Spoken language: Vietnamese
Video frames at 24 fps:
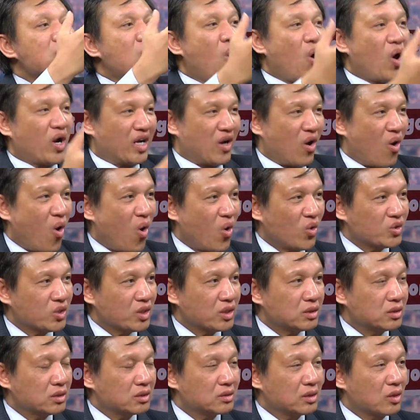đòn họ cho
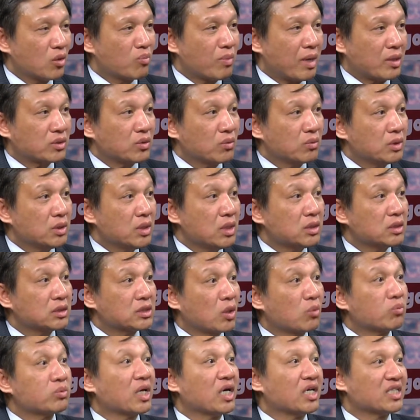đồng bào trong nước
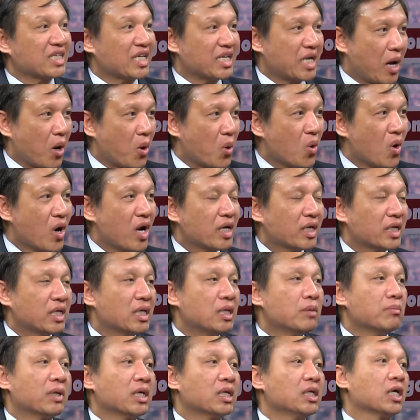trong thời gian đầu khi
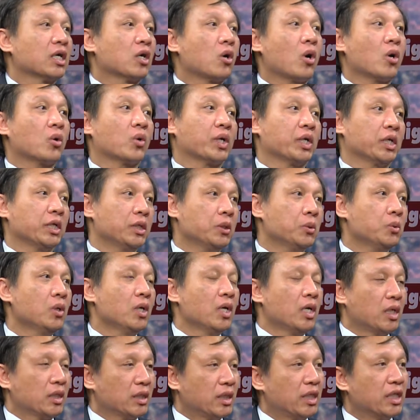mà cái lực họ còn yếu
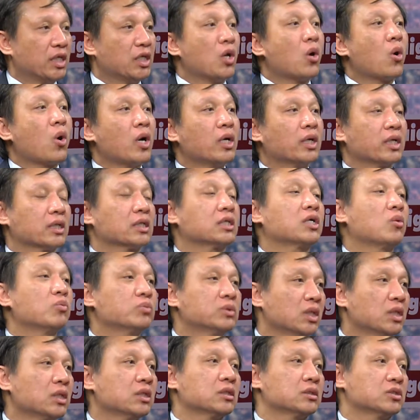thì đó là cái công
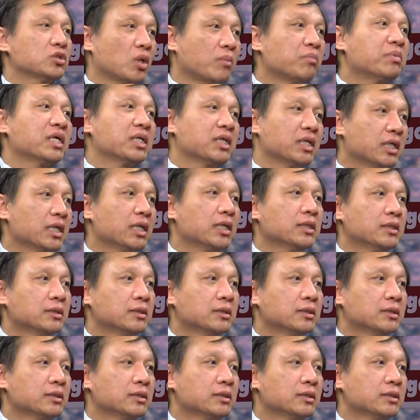thức nhóm kết nghĩa.